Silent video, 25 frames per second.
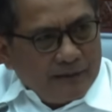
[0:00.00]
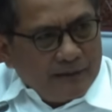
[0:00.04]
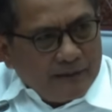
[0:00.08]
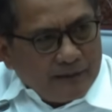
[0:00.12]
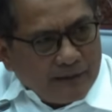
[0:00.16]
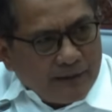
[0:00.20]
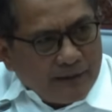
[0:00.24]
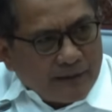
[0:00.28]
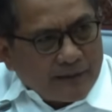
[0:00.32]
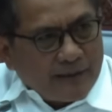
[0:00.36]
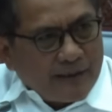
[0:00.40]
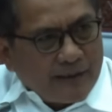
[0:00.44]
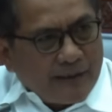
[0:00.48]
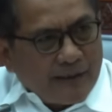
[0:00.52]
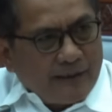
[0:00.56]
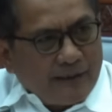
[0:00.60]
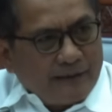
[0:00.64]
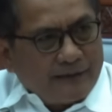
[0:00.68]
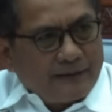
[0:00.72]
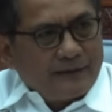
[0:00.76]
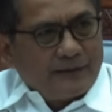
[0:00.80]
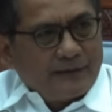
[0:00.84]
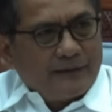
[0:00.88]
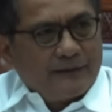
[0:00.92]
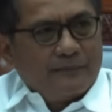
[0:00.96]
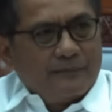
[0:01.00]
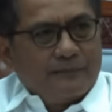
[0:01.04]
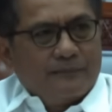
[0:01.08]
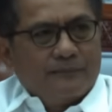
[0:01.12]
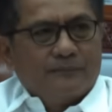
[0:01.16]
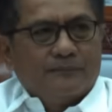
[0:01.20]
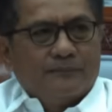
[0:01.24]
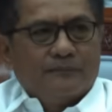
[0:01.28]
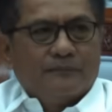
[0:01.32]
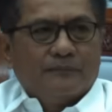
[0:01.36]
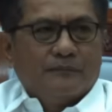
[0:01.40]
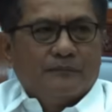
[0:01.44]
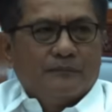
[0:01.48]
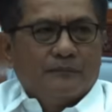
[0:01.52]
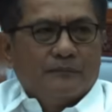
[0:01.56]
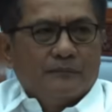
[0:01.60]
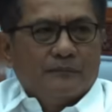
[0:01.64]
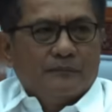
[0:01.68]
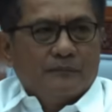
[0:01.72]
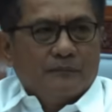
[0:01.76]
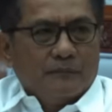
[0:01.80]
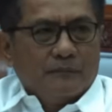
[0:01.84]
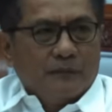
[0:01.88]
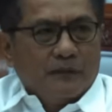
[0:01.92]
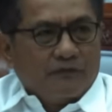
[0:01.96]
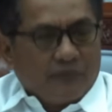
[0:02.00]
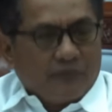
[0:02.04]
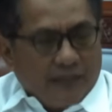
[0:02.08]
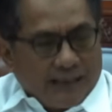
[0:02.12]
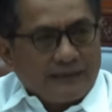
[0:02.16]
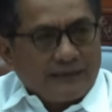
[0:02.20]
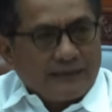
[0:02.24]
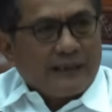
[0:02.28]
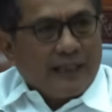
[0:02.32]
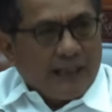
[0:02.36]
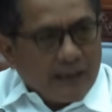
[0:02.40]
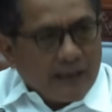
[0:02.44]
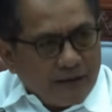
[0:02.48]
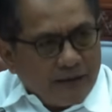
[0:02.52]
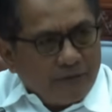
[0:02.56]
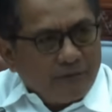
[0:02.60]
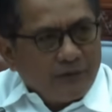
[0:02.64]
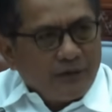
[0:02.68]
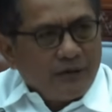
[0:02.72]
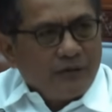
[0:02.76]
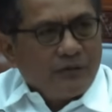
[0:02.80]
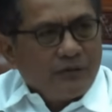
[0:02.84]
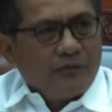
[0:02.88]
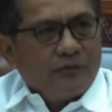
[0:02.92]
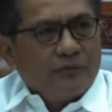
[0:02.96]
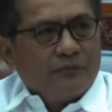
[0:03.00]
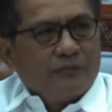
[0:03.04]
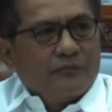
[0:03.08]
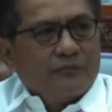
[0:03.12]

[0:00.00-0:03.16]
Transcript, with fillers: Dirjen Haji. Faktanya begitu.